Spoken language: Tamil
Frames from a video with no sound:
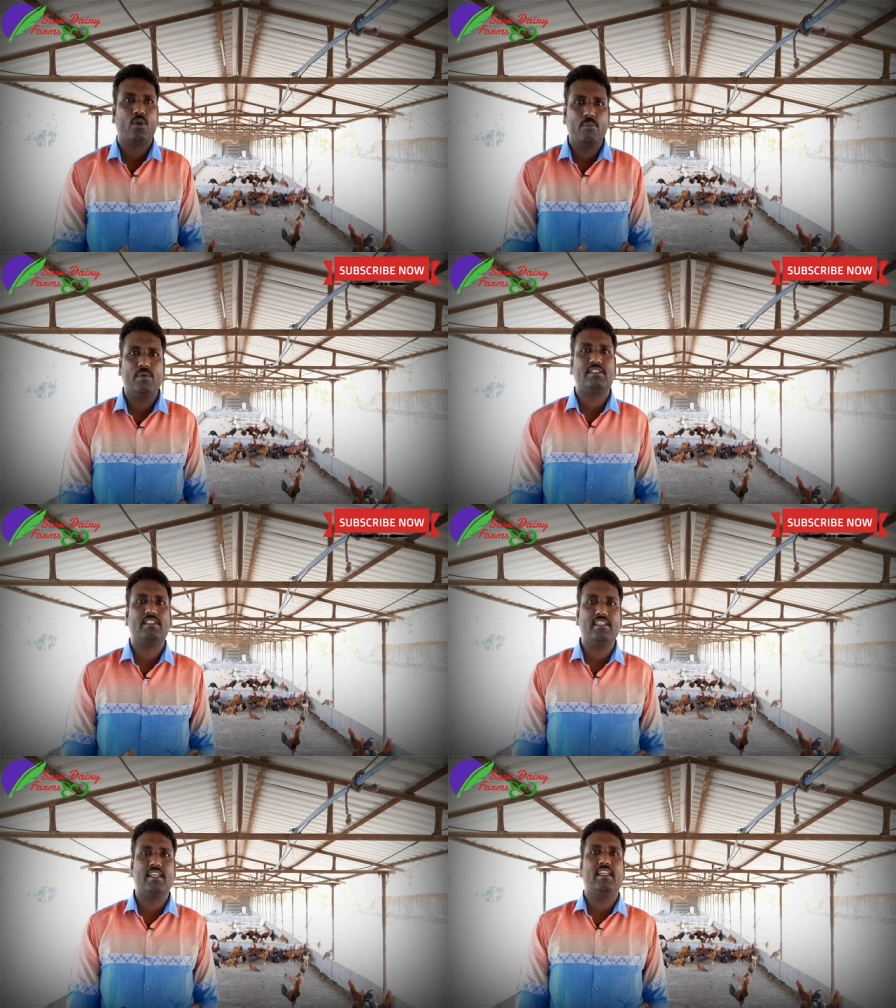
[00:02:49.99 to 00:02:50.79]
ரொம்ப
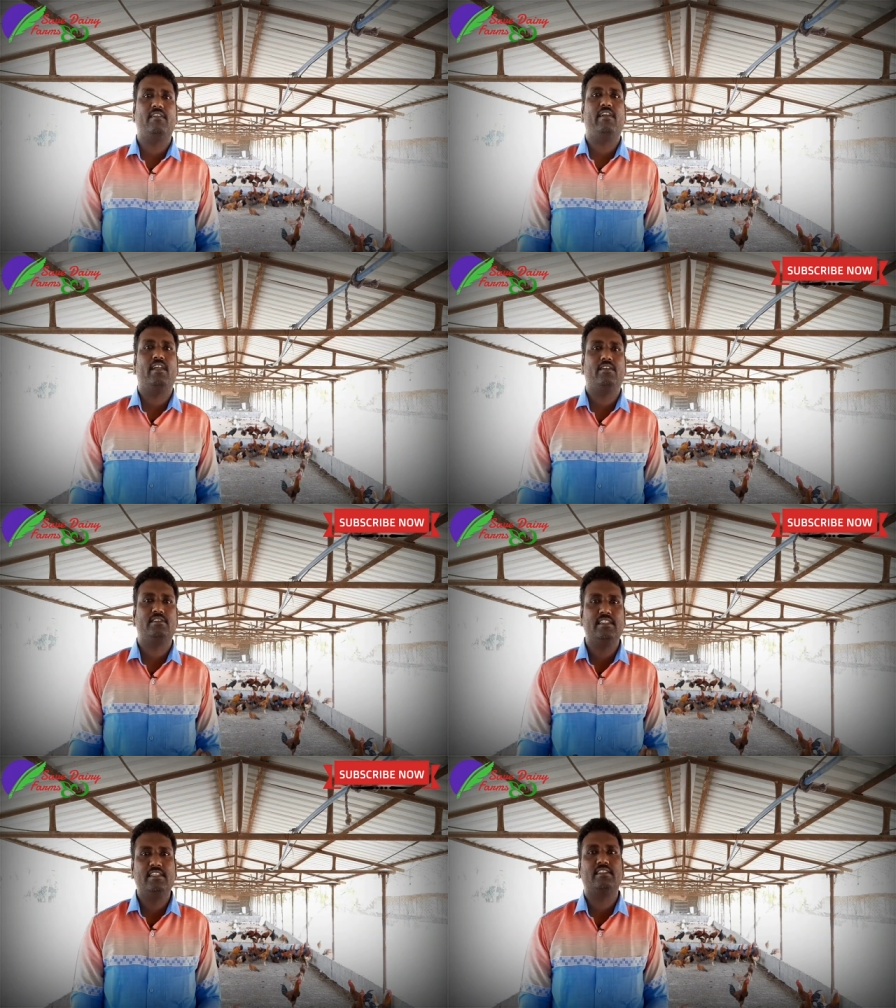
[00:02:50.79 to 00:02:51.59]
சின்ன லெவலில்
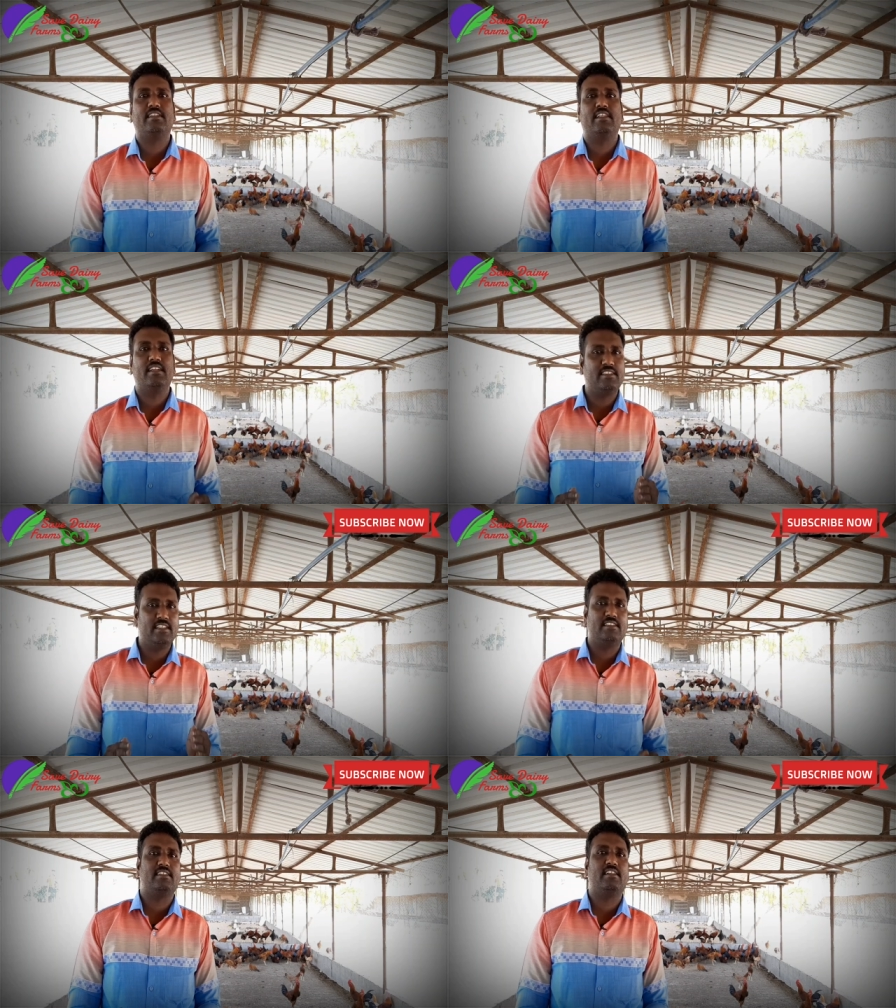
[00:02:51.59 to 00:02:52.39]
சின்ன சின்னதாக
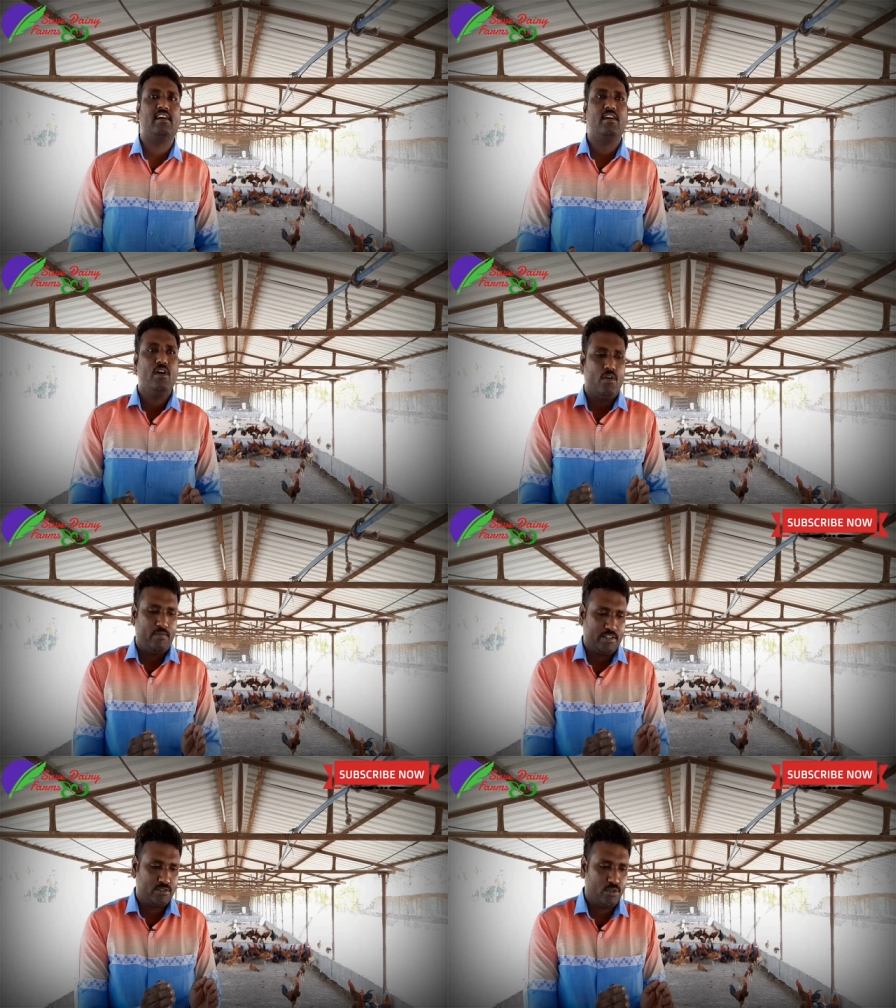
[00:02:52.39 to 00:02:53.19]
சின்ன சின்னதாக
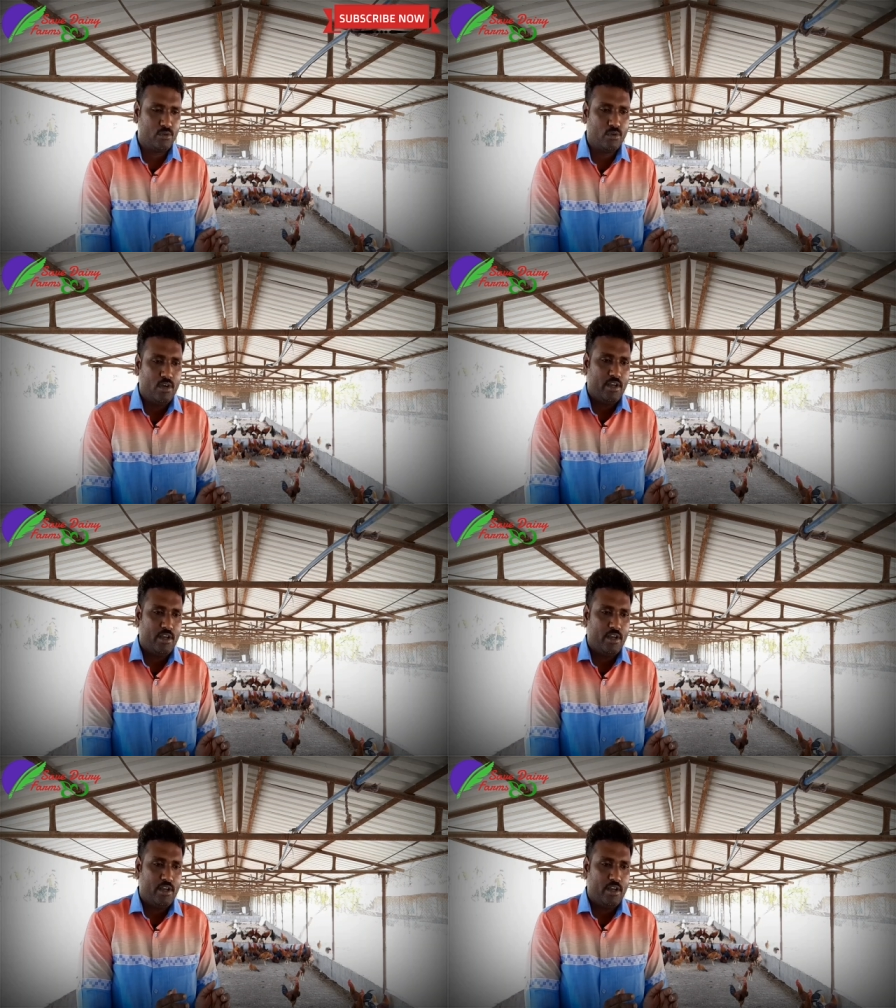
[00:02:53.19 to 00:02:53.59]
ஃபஸ்ட்டு ஒரு நூ